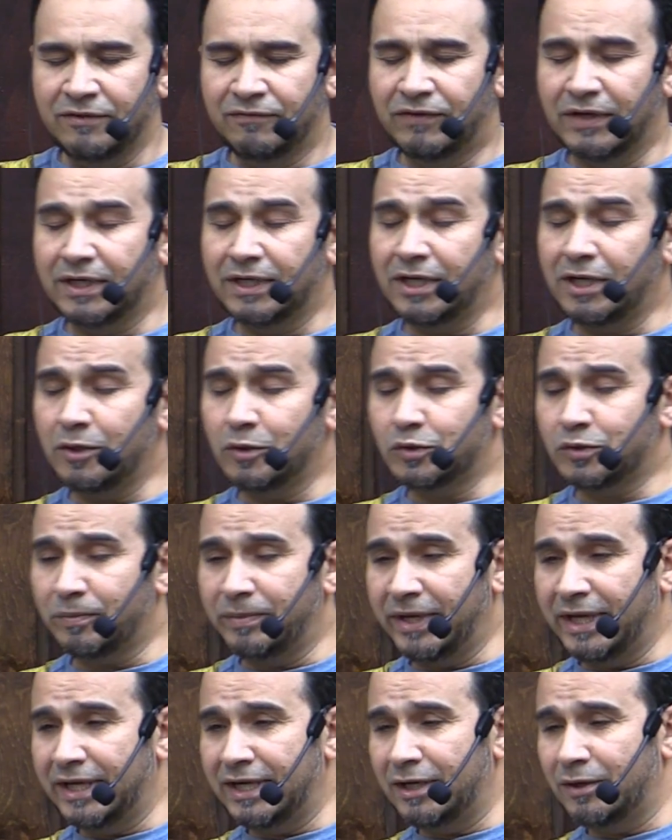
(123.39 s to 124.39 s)
فالله
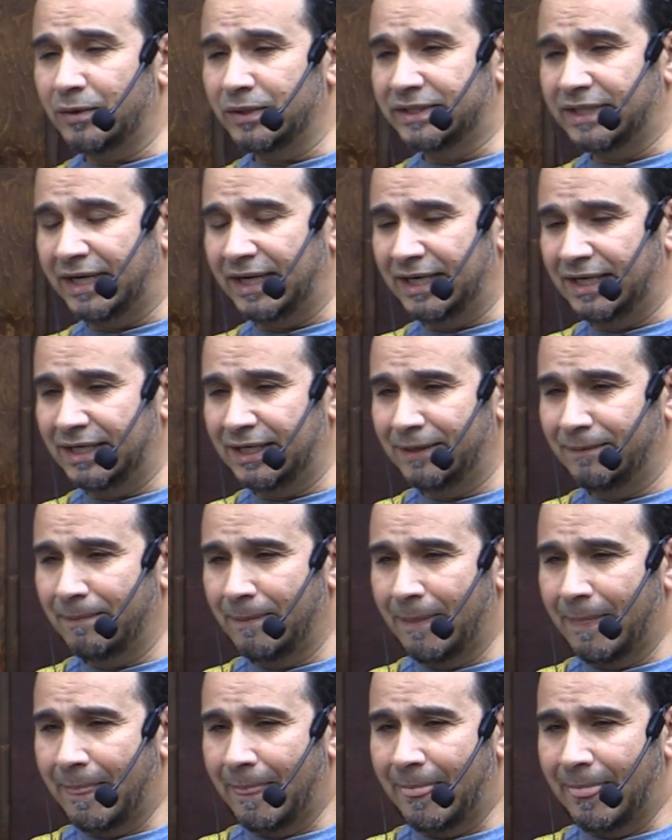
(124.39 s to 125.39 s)
سبحانه وتعالى
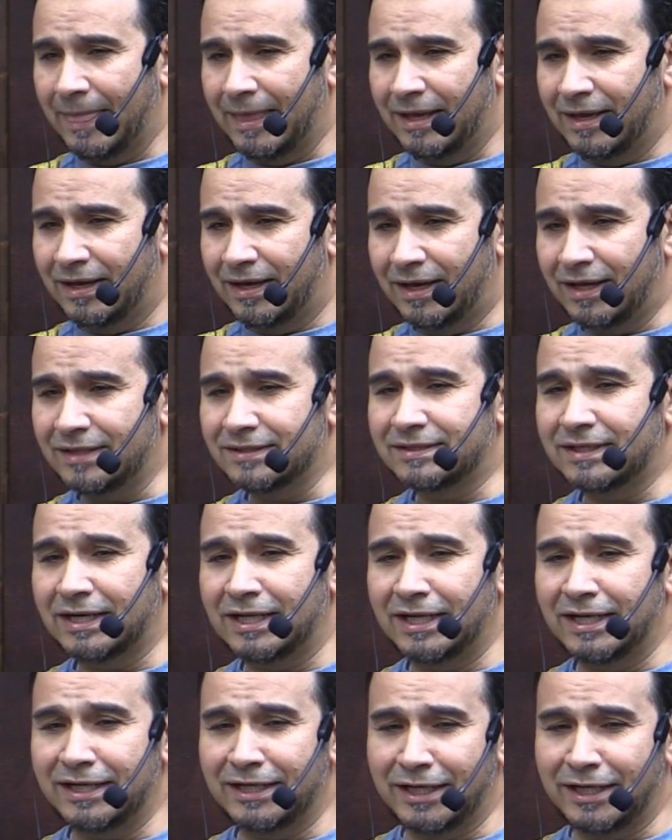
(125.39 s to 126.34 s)
أرسل